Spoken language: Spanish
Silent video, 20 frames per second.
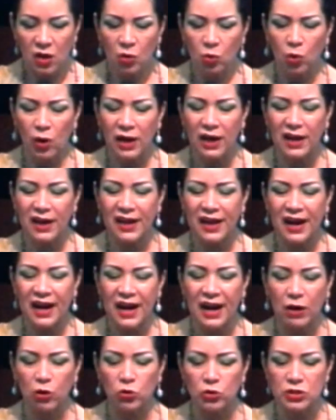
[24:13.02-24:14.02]
¿Cuál era
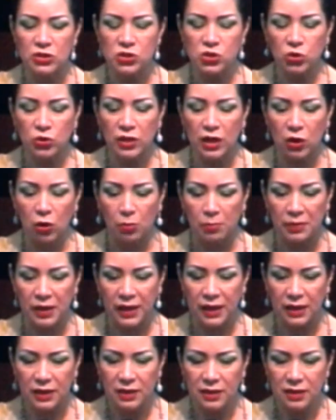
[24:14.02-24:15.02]
la condición del hombre?
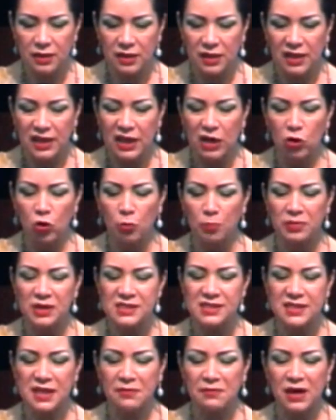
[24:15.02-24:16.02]
El hombre
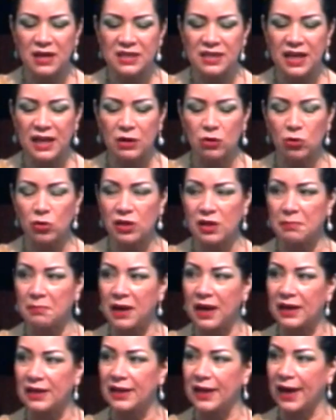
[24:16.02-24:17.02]
estaba lleno de
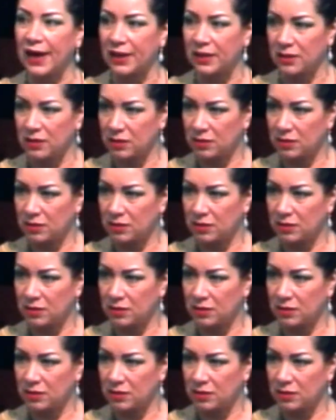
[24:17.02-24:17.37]
maldad,